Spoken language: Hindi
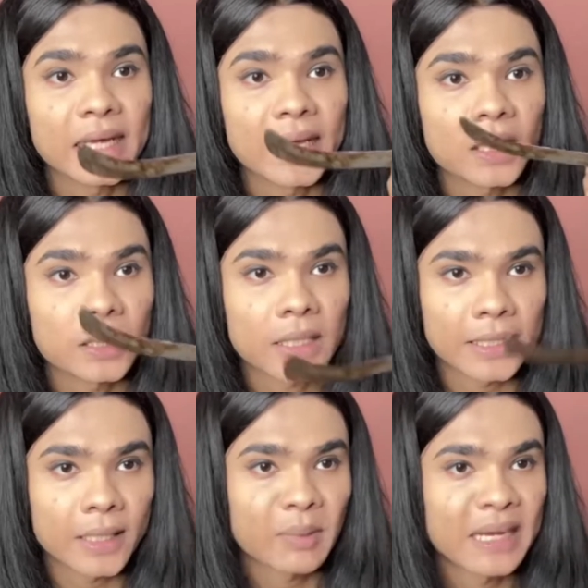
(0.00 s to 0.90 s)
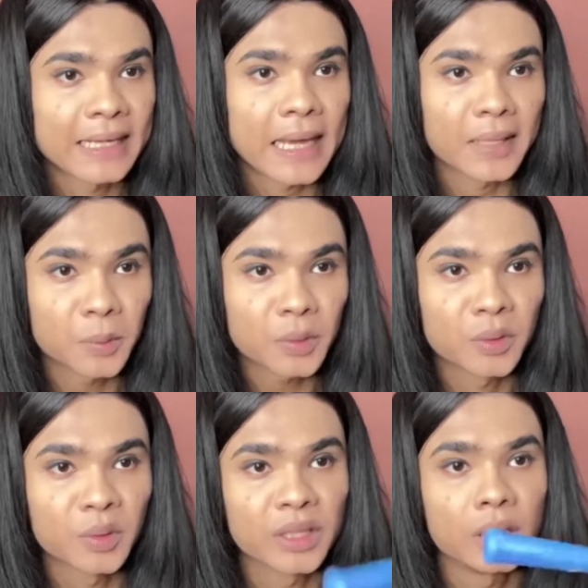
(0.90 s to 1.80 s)
ये कटर में लेके आई हूँ
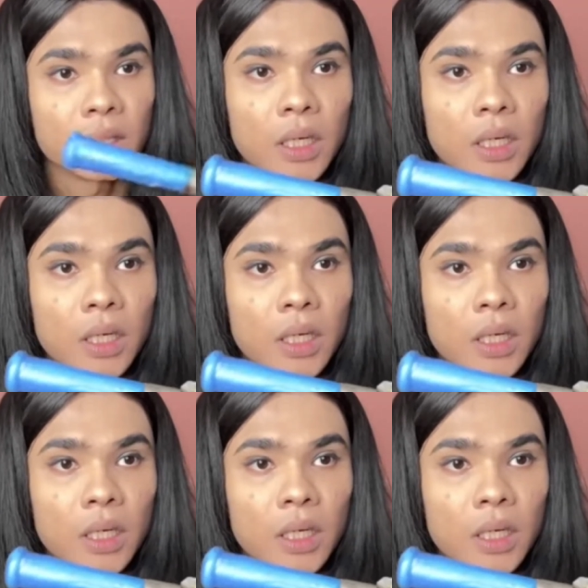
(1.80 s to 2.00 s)
क्योंकि